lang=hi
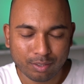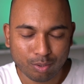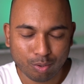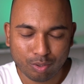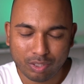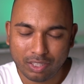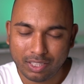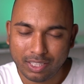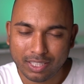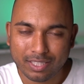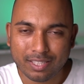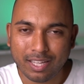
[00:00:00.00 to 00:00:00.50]

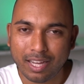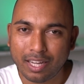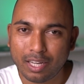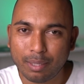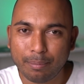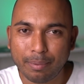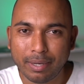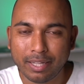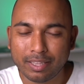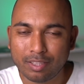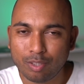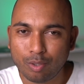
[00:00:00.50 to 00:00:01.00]
क्योंकि ये
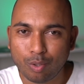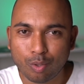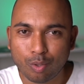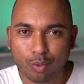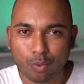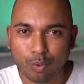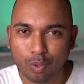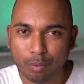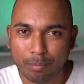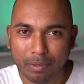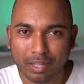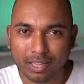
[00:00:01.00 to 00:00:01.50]
सारी बातें और
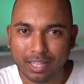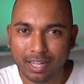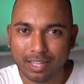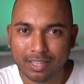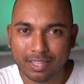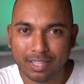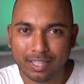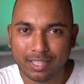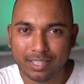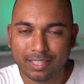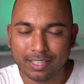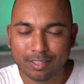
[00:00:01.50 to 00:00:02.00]
कोई
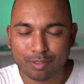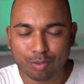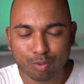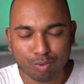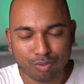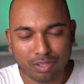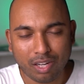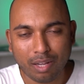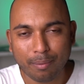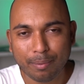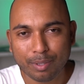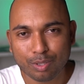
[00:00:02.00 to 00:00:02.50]
बताता नहीं है तो
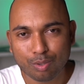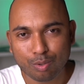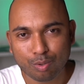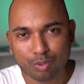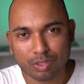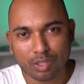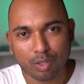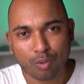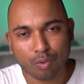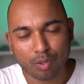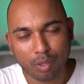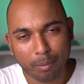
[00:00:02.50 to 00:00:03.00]
इसलिए मैं
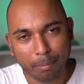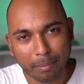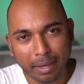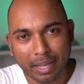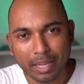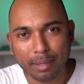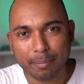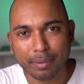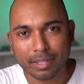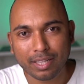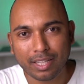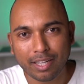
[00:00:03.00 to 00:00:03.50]
सोचता हूँ कि मैं
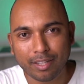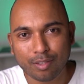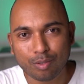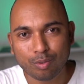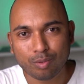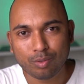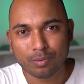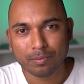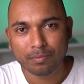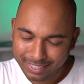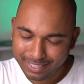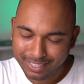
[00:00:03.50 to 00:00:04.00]
ही बता
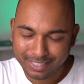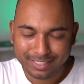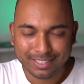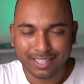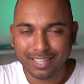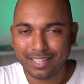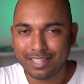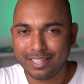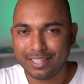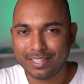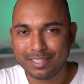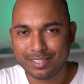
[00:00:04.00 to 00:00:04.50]
दूँ ठीक है
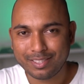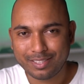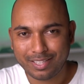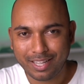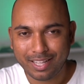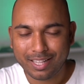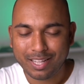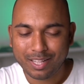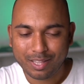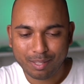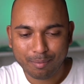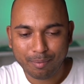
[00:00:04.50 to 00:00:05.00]
चलिए
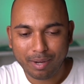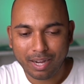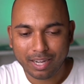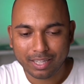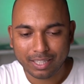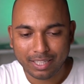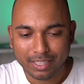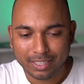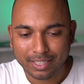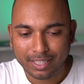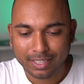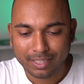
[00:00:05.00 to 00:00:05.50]
ज़्यादा दिमाग
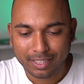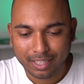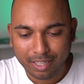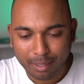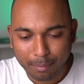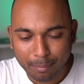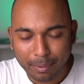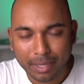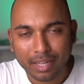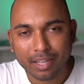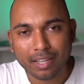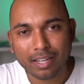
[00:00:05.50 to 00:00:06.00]
नहीं देते
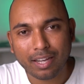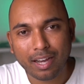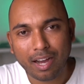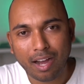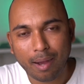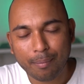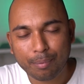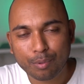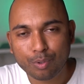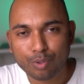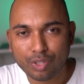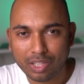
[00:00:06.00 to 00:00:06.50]
हैं मैं
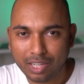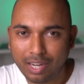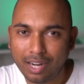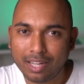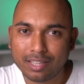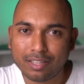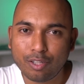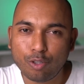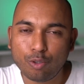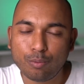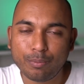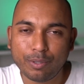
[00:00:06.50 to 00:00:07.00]
आपको
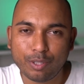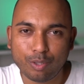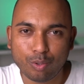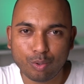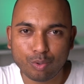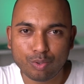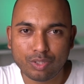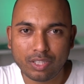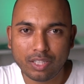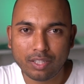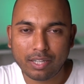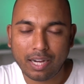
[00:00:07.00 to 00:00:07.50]
दिखाता हूँ
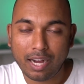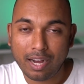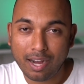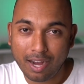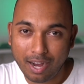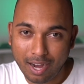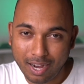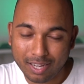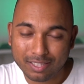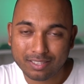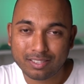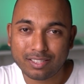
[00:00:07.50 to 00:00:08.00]
मनोज डे का
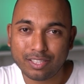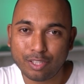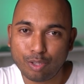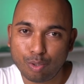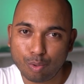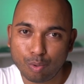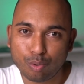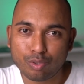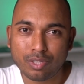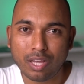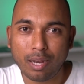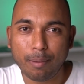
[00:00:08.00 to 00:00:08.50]
आज से
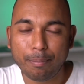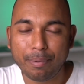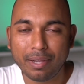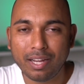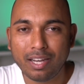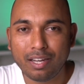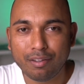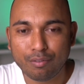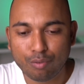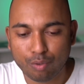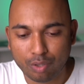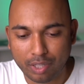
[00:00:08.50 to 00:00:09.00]
दो साल
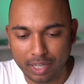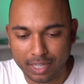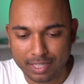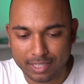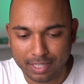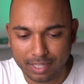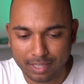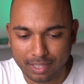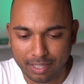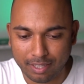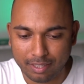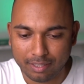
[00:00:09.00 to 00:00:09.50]
पहले वो
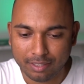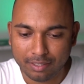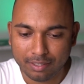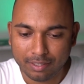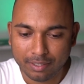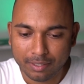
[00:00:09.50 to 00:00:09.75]
कैसा था